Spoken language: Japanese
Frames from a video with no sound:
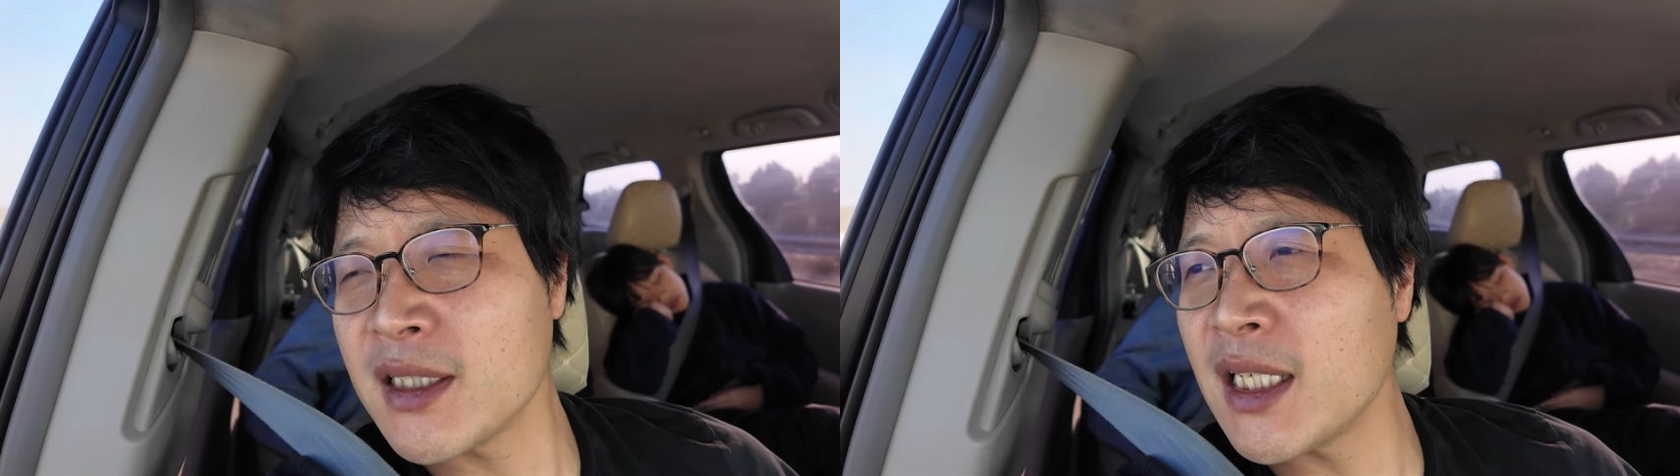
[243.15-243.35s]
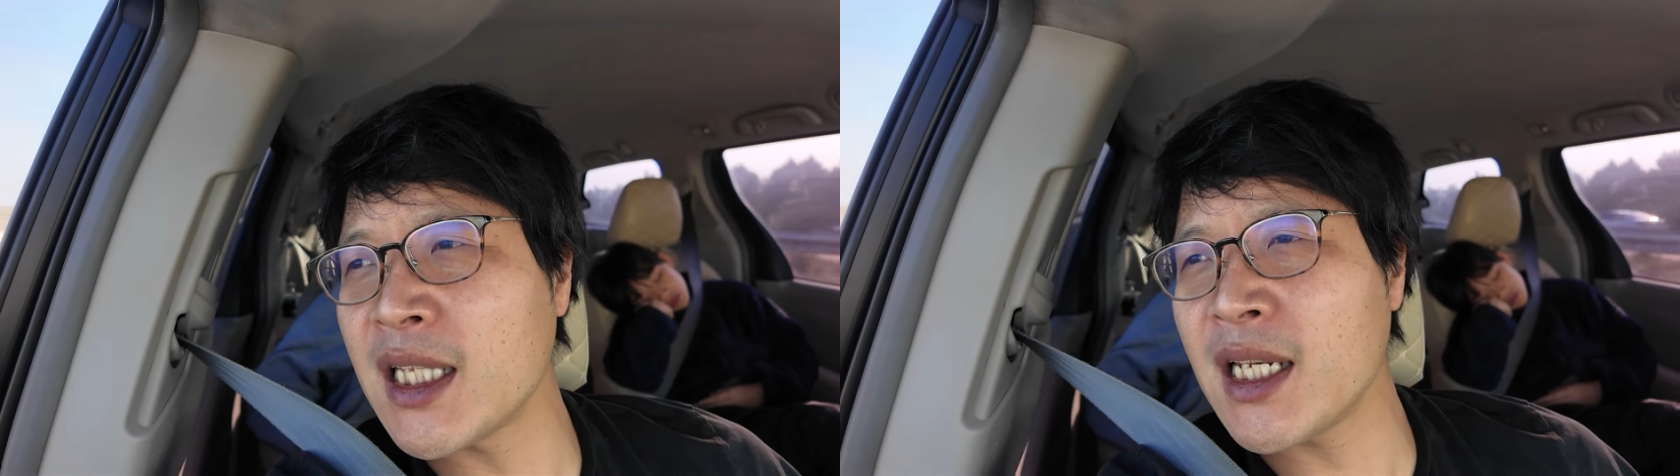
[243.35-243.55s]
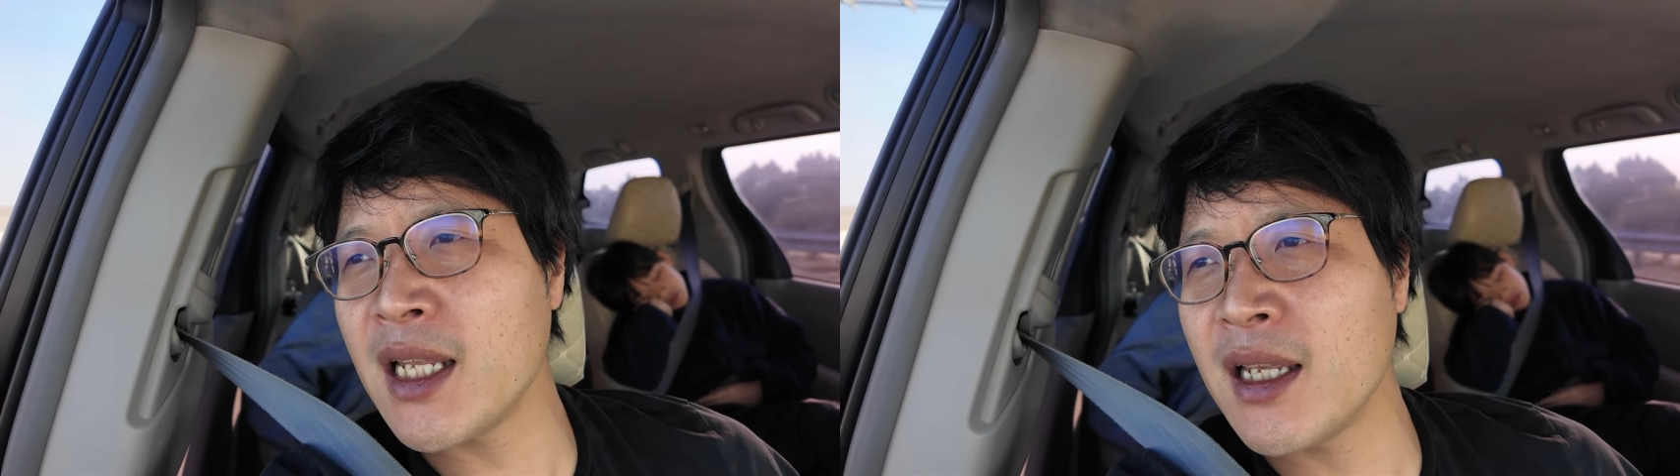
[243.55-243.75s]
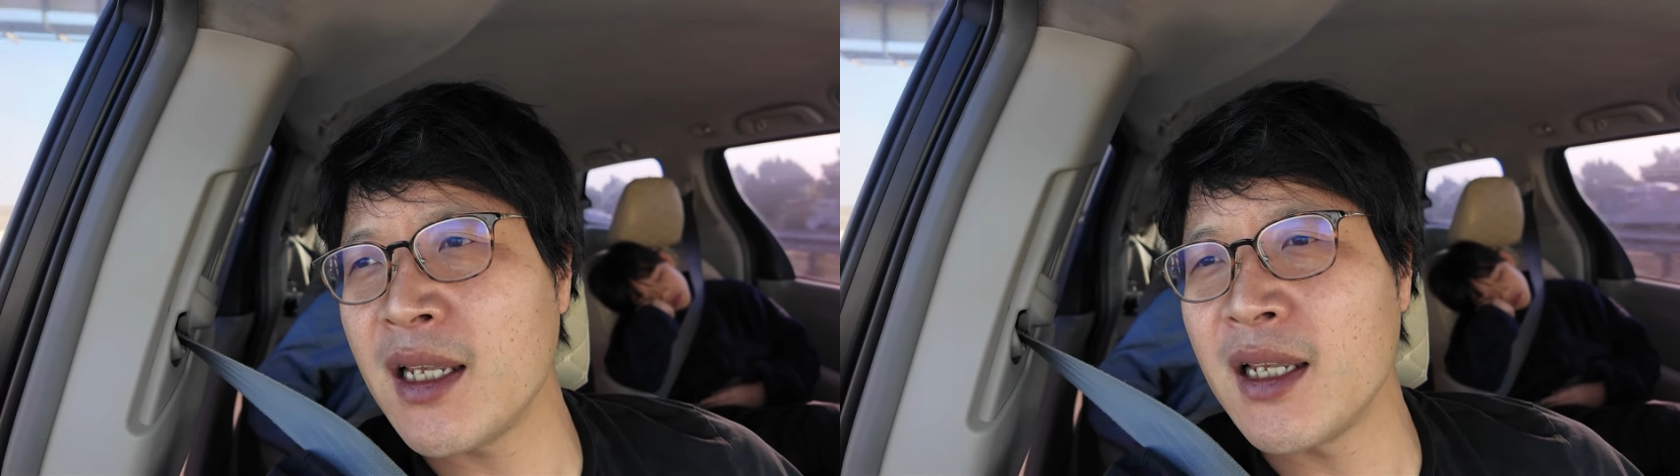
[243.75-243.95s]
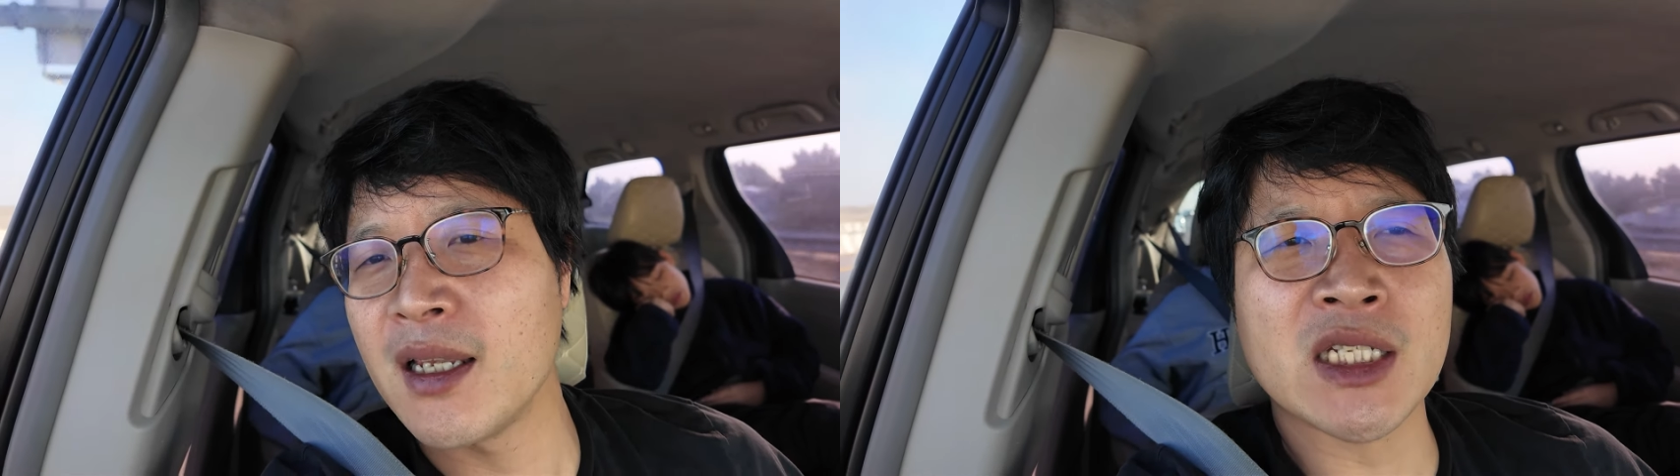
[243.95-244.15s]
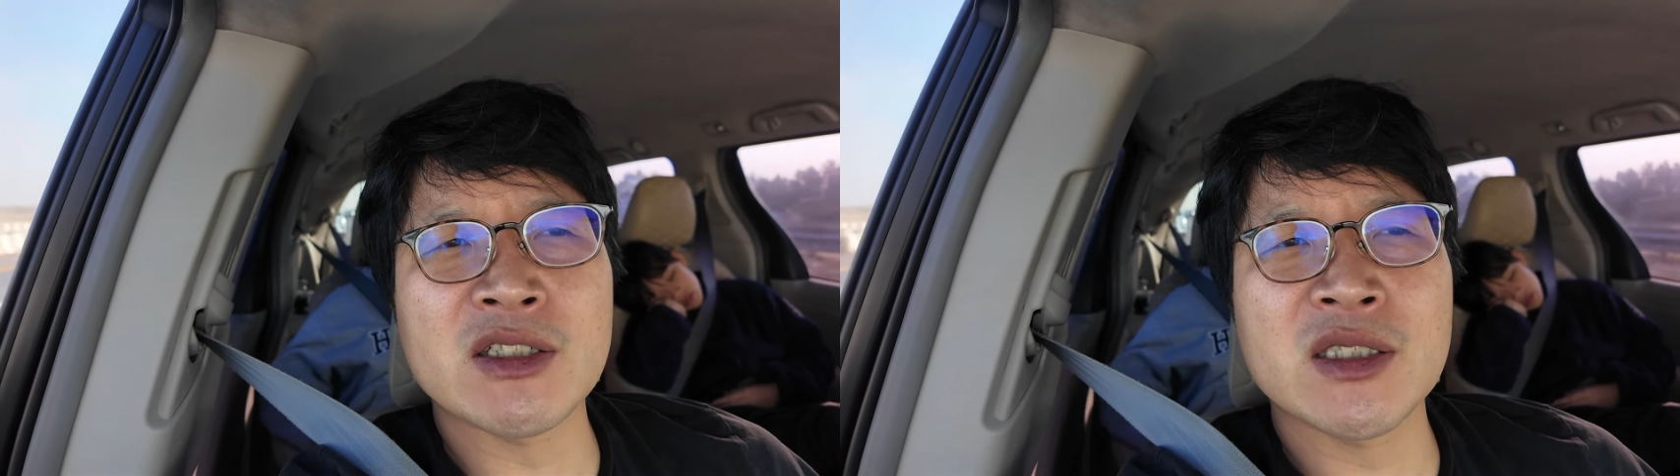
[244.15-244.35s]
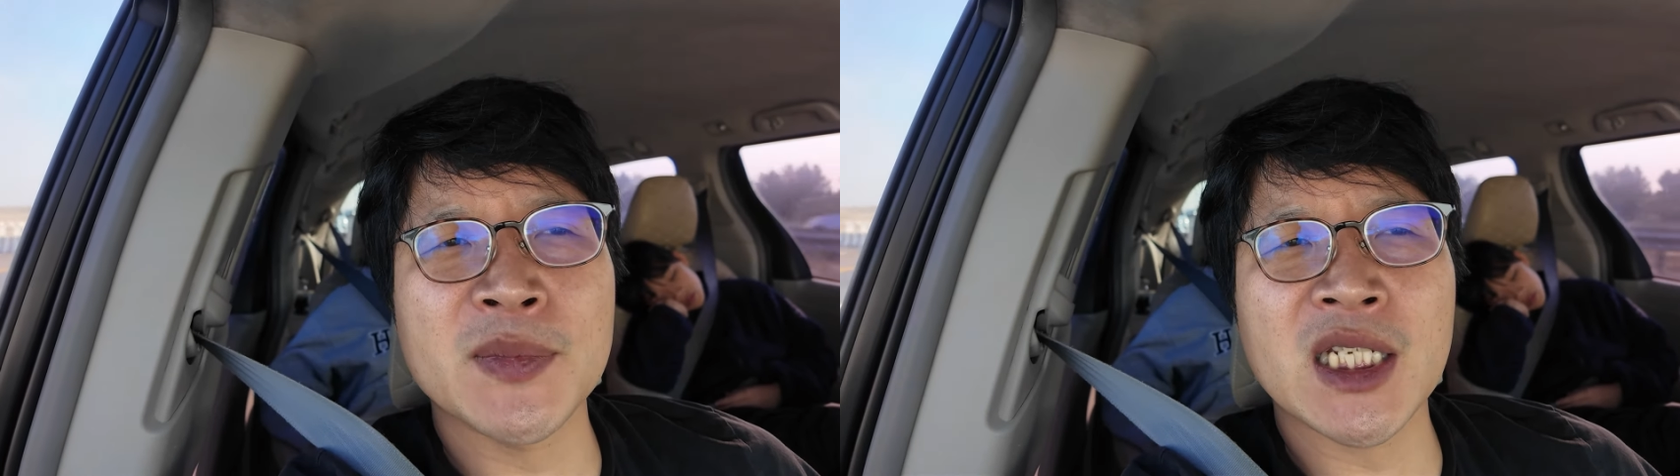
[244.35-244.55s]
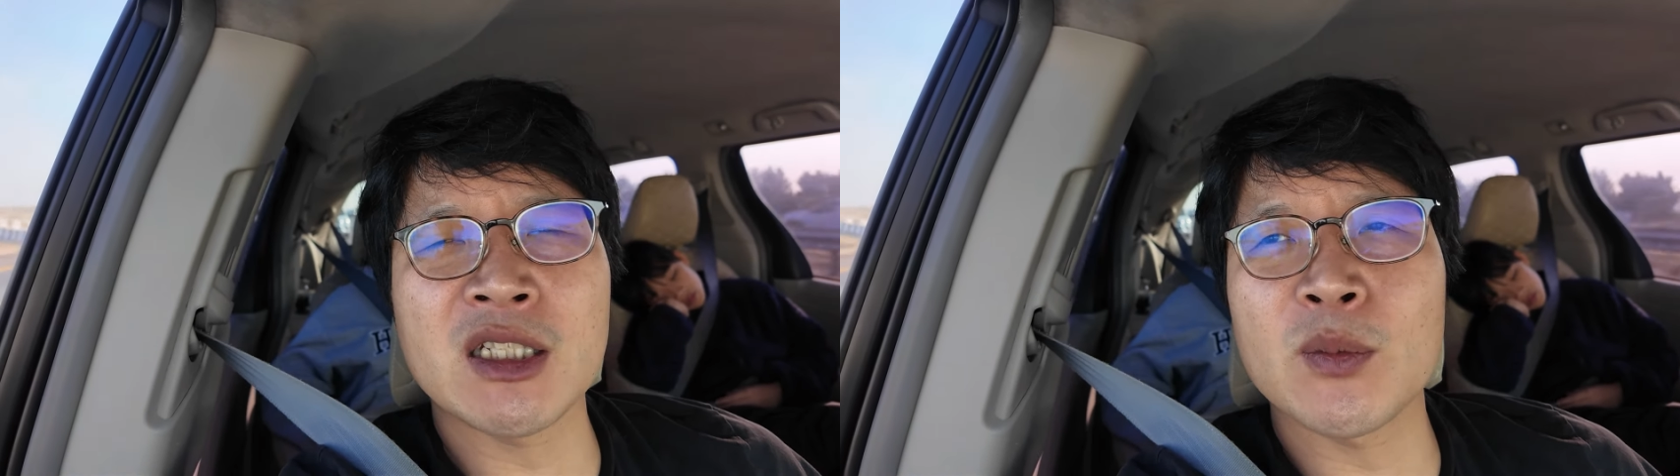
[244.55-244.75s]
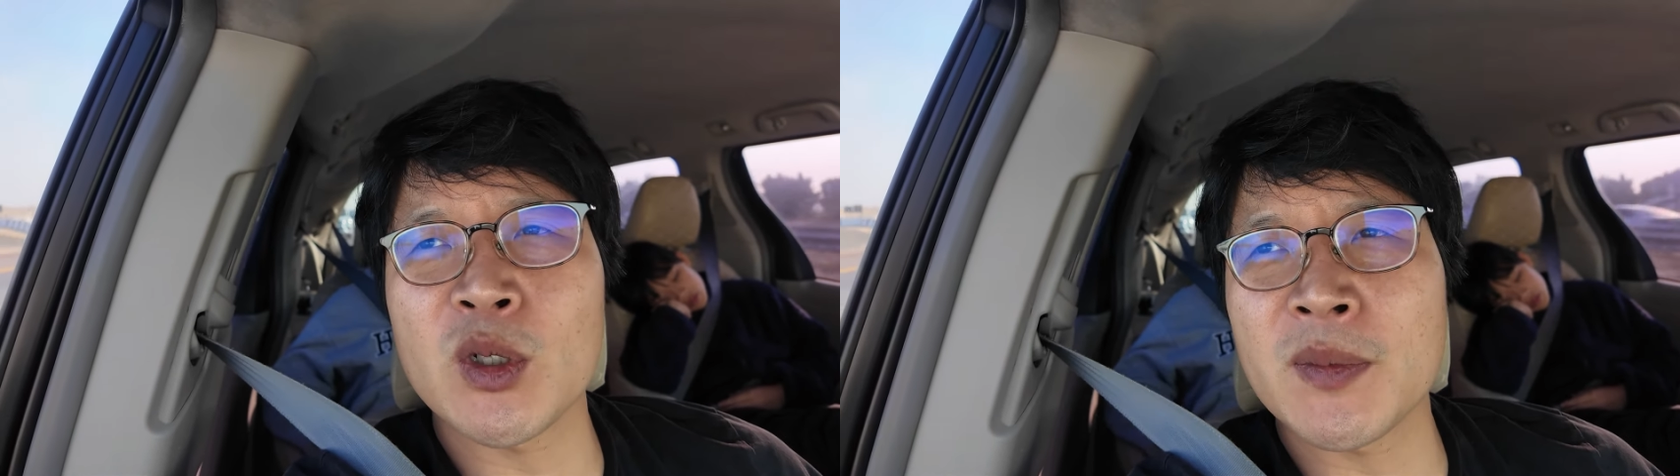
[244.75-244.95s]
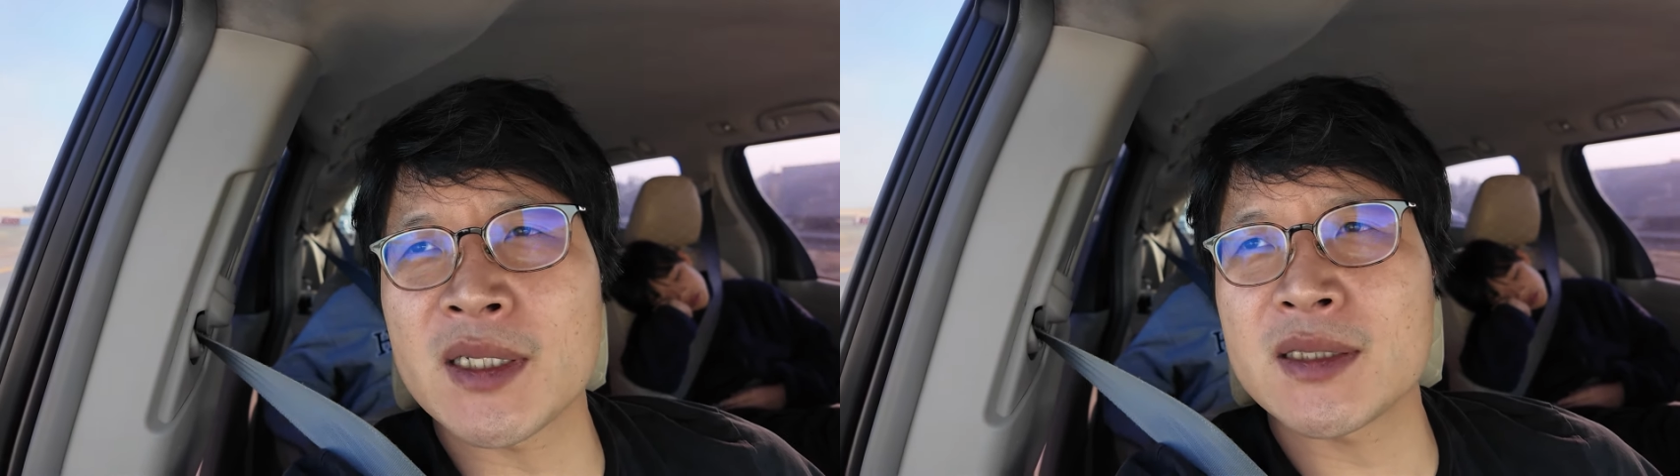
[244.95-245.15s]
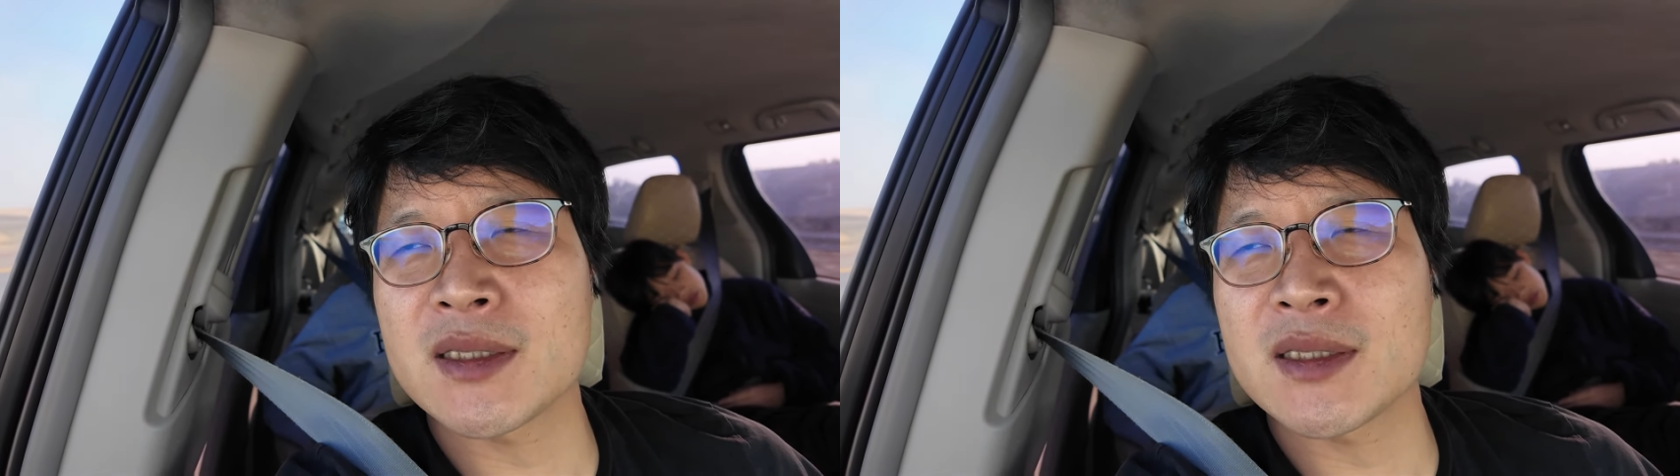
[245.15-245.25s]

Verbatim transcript: つり入れてね楽しみたいと思いま